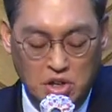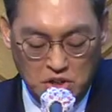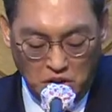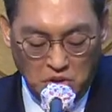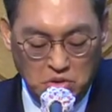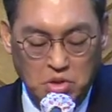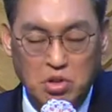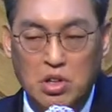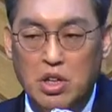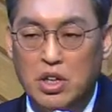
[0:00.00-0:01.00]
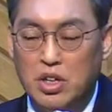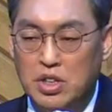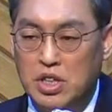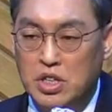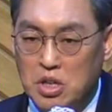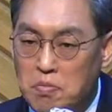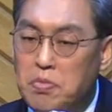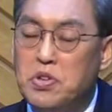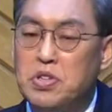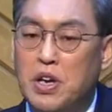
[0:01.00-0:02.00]
결국 이제 첫
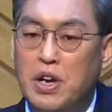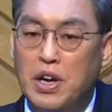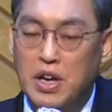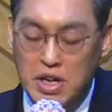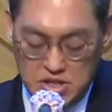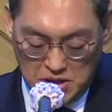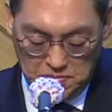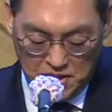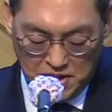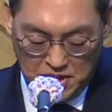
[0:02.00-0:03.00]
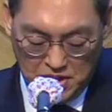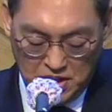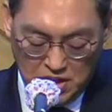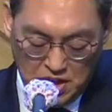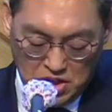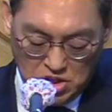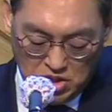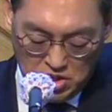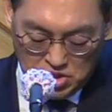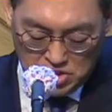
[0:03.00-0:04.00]
번째 재판이
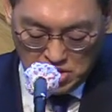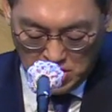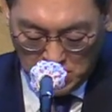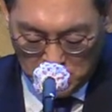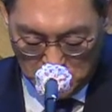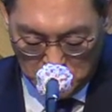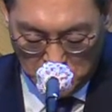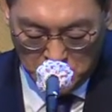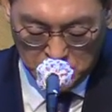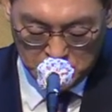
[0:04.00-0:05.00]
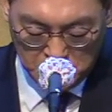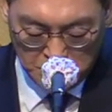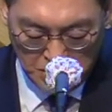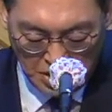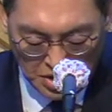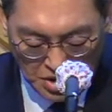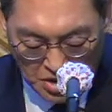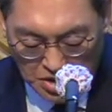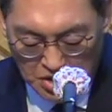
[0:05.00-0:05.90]
열려지게 되어지는데요.